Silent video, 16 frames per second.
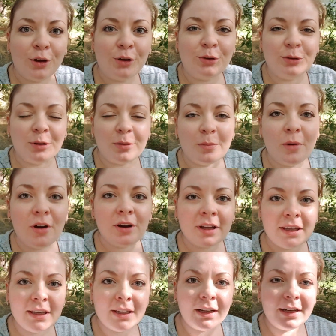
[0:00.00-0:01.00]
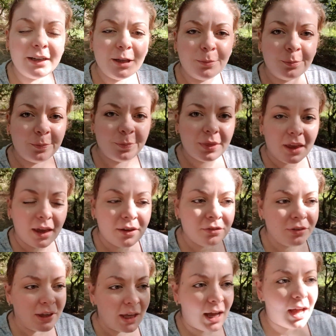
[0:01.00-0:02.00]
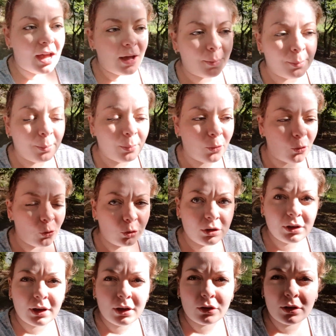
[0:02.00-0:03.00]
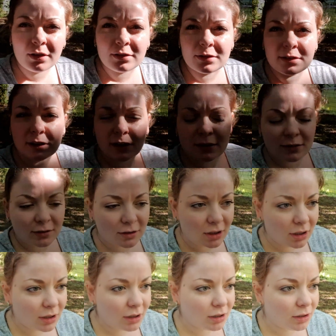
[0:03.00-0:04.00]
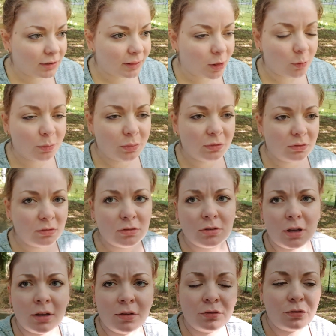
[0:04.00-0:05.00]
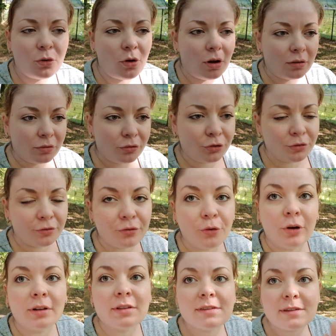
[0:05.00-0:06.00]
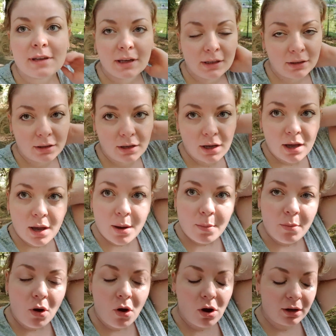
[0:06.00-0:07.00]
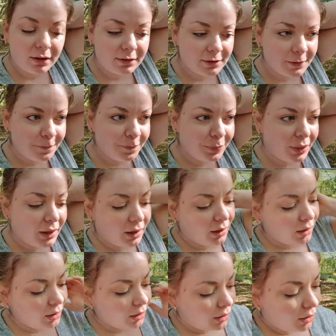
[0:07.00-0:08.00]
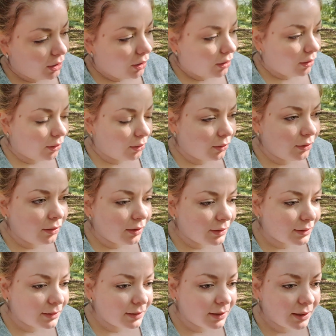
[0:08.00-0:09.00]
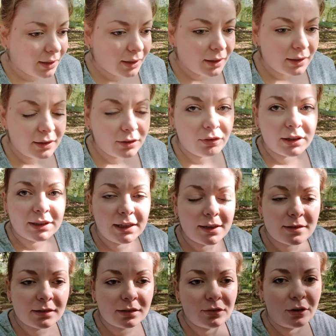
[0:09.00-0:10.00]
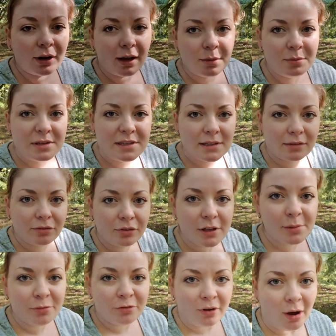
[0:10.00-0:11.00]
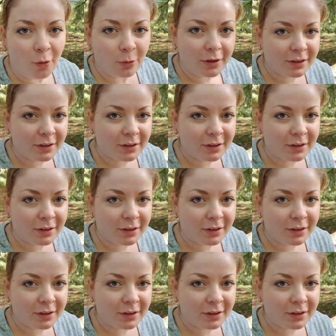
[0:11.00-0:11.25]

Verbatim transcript: Guten Morgen, ihr Lieben. Wir haben Montag und es ist jetzt, äh, ich glaube, 10 vor, 5 vor 10 morgens. Und ich war die letzte Woche ein bisschen filmfaul.